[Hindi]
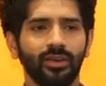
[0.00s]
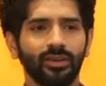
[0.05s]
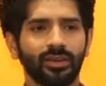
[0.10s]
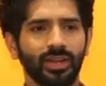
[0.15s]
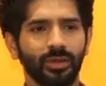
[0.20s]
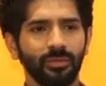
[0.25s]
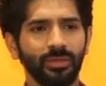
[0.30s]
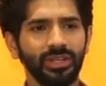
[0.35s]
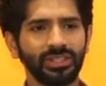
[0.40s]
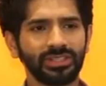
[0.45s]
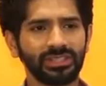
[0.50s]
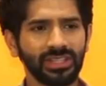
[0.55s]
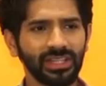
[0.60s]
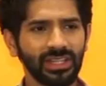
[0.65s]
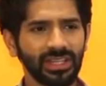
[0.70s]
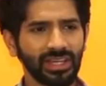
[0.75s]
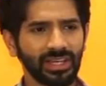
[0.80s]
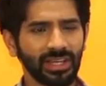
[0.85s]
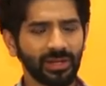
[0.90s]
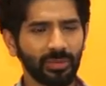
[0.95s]
और कबीर सिंह
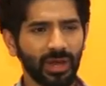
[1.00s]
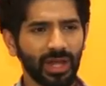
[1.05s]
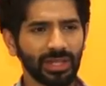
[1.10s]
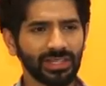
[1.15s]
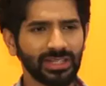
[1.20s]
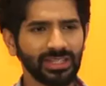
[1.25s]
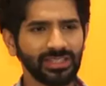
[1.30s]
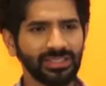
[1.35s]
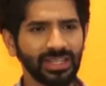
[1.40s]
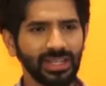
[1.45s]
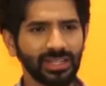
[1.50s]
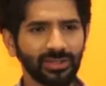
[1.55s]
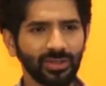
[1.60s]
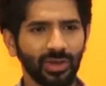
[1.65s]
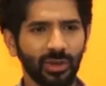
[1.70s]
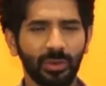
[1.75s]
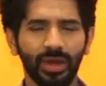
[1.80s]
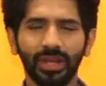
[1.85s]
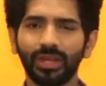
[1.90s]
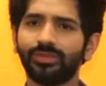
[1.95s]
की अगर बात की जाए तो
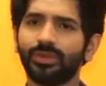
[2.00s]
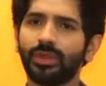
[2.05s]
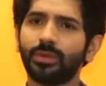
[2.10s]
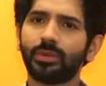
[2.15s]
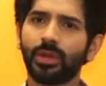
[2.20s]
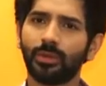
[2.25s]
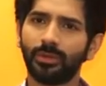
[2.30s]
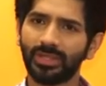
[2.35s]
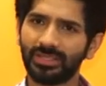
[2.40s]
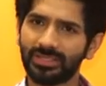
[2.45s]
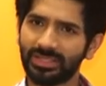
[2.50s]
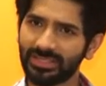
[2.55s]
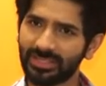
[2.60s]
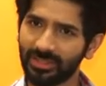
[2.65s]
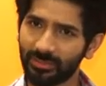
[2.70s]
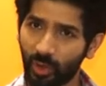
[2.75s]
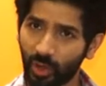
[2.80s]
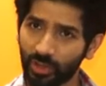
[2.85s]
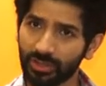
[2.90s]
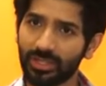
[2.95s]
हमारी फिल्म कबीर सिंह
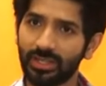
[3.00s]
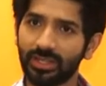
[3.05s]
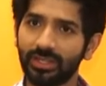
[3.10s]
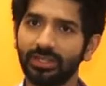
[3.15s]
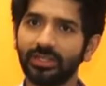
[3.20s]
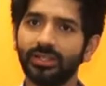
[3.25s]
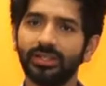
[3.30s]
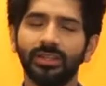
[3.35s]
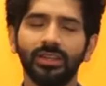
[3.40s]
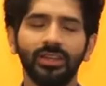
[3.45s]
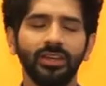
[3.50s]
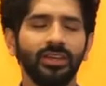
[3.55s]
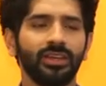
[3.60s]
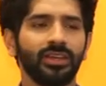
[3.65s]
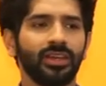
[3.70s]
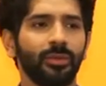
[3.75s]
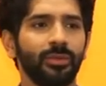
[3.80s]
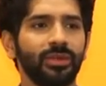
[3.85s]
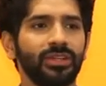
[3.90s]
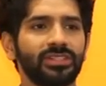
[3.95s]
से बहुत अलग है
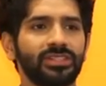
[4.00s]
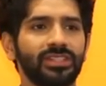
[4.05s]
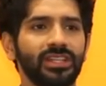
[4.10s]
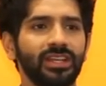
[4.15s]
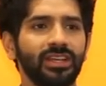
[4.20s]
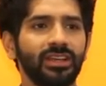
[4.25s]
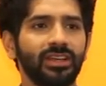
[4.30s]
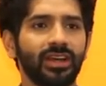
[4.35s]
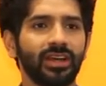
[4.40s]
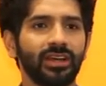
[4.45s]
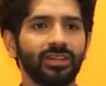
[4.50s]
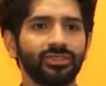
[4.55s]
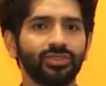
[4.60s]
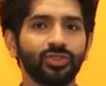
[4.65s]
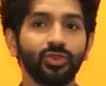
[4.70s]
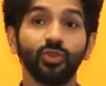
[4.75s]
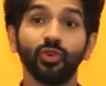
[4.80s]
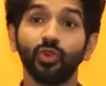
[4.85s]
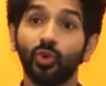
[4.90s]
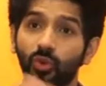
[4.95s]
कबीर सिंह का
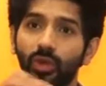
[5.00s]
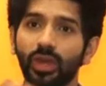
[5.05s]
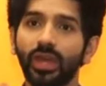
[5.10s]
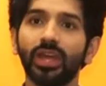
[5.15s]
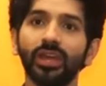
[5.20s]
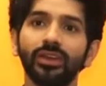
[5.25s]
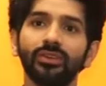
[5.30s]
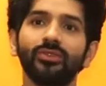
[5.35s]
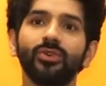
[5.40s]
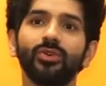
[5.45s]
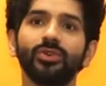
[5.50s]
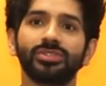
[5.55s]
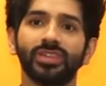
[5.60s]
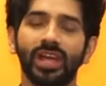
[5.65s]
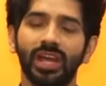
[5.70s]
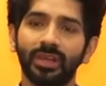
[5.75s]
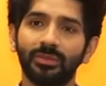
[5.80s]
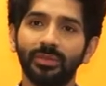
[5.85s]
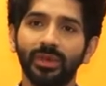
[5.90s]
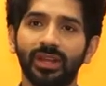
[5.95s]
जो लुक है वो
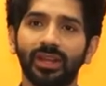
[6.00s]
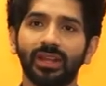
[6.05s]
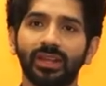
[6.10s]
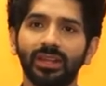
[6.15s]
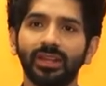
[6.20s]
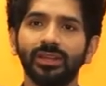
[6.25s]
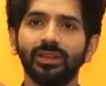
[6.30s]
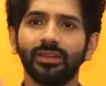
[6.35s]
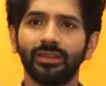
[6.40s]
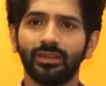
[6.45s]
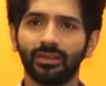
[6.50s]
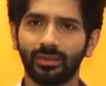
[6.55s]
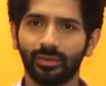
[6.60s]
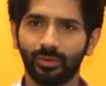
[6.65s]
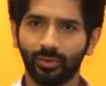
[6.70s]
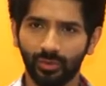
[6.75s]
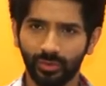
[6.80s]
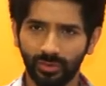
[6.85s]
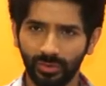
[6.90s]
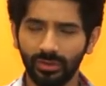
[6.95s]
साहिल मेहरा के
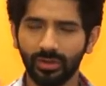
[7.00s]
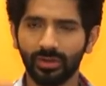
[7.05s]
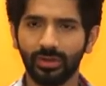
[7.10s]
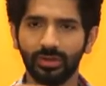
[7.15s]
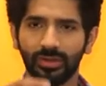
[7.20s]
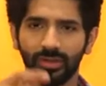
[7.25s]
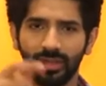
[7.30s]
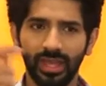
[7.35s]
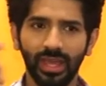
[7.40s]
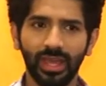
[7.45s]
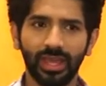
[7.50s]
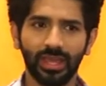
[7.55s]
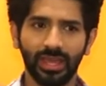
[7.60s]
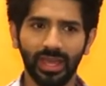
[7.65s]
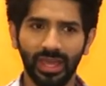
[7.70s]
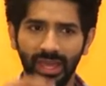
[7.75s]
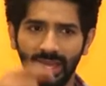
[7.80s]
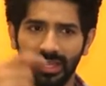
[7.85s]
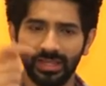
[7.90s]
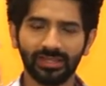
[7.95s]
एक
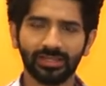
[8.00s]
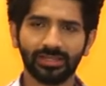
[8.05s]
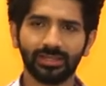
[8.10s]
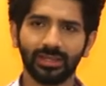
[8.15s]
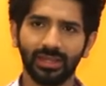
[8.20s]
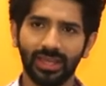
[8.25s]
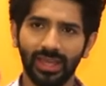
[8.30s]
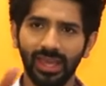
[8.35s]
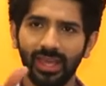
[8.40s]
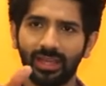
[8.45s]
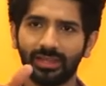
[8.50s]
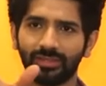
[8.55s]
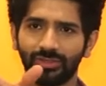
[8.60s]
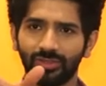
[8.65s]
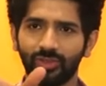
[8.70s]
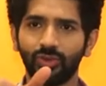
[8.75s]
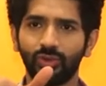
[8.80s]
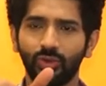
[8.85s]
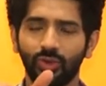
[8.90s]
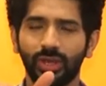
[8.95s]
एक एक
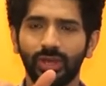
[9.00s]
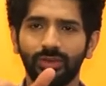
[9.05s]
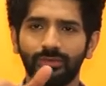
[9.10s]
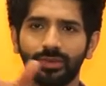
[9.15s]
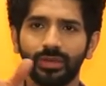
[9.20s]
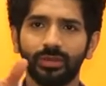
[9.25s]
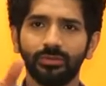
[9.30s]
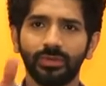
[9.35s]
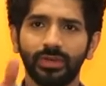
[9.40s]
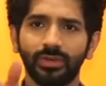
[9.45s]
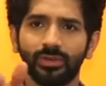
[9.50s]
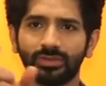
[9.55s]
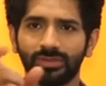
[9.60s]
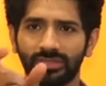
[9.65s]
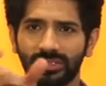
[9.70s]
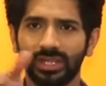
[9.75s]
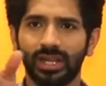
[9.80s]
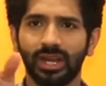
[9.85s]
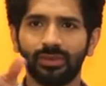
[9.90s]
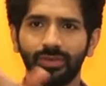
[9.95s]
जो लुक है फिल्म में
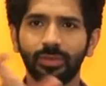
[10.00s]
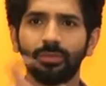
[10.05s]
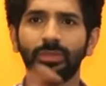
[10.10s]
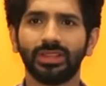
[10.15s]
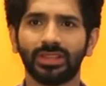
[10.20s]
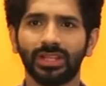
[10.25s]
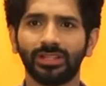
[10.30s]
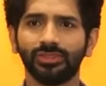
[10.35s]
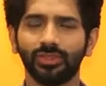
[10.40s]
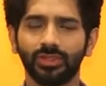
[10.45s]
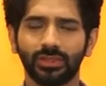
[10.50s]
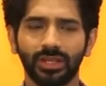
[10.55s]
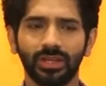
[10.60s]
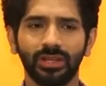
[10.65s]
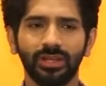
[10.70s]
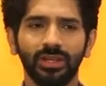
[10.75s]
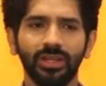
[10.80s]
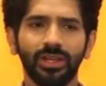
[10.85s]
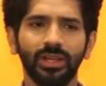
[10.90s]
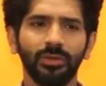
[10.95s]
उससे काफ़ी मिलता जुलता
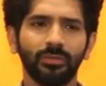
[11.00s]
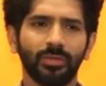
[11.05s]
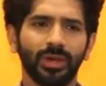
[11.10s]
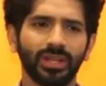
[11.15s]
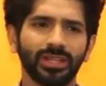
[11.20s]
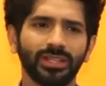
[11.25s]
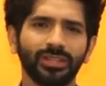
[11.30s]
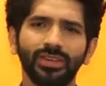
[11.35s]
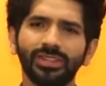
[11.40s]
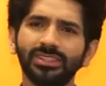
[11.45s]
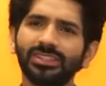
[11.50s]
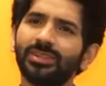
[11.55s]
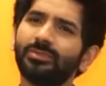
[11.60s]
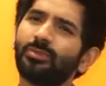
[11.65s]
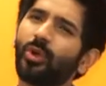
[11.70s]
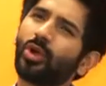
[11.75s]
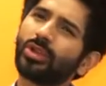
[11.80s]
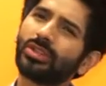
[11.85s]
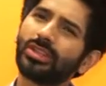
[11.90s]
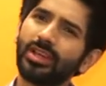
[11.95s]
है पर अदरवाइज़ ये
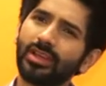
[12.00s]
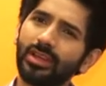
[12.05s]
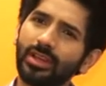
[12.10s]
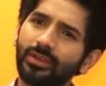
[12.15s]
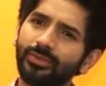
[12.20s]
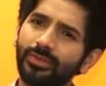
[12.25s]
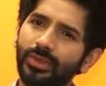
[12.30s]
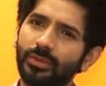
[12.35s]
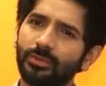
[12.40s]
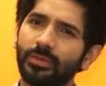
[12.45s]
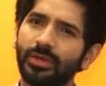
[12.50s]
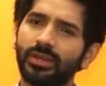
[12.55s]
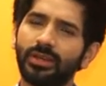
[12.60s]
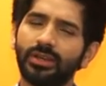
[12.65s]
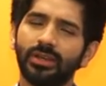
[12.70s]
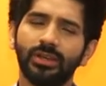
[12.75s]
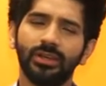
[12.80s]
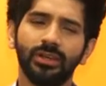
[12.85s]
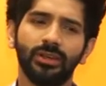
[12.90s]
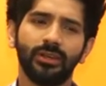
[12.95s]
बहुत ही अलग फिल्म है